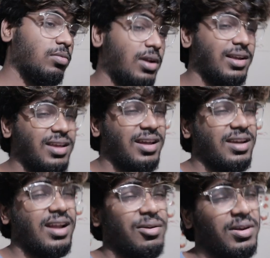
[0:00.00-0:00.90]
बोला कि यार
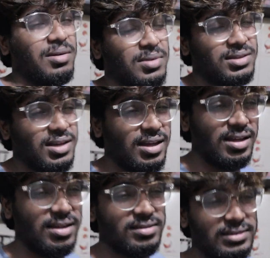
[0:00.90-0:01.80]
खाना वीना मत खा
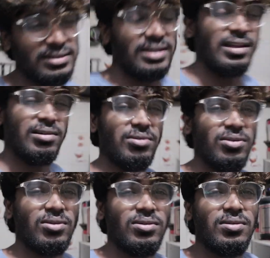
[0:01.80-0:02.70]
ये वो